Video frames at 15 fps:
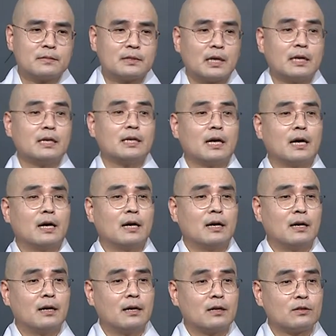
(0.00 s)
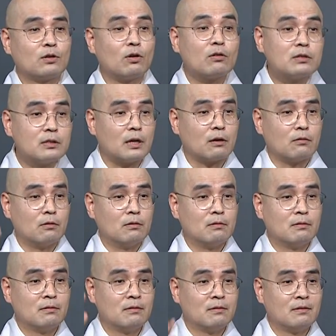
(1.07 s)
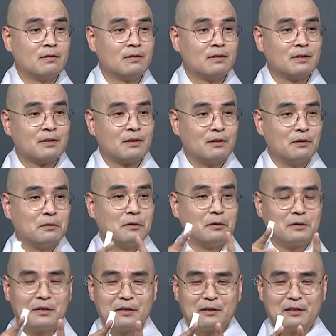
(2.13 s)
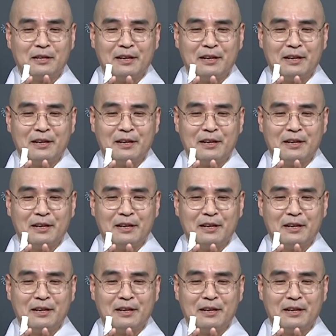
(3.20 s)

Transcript: 사리가 어, 떨어지라고. 어, 여기